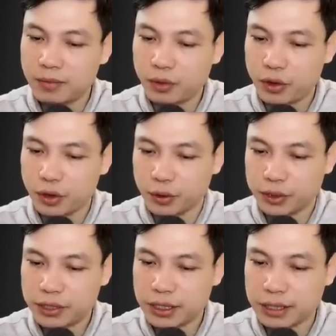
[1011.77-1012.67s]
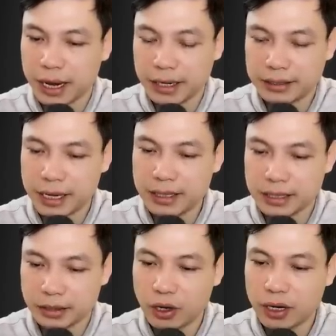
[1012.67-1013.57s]
Vẫn còn chưa yên tâm, thầy
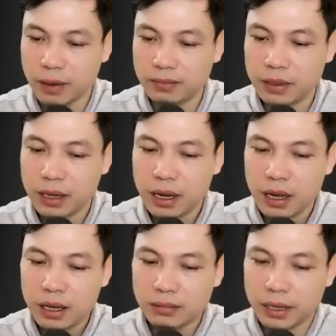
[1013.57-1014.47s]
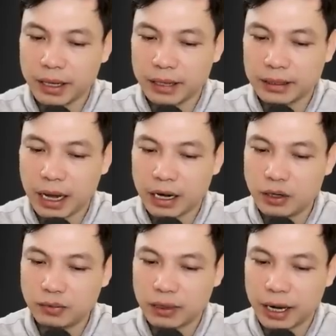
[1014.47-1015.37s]
Đồng rút ra liên tiếp mấy đạo
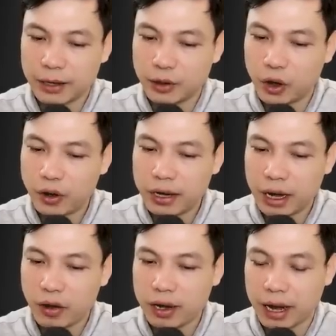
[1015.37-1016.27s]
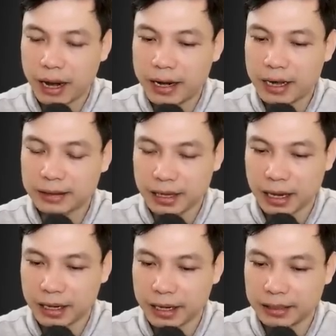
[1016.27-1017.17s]
bùa rồi tung lên. Mấy
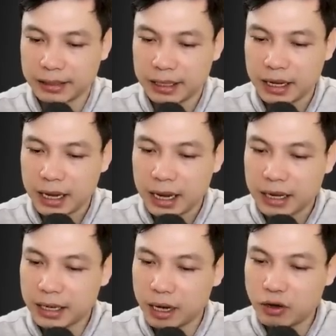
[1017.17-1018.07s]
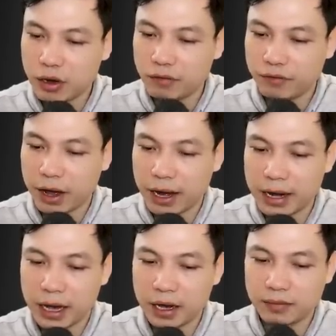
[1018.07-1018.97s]
đạo bùa khi chạm phải luồng hắc
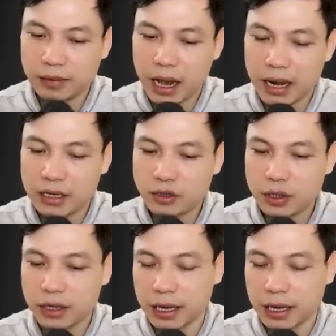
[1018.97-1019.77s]
khí thì bất ngờ bốc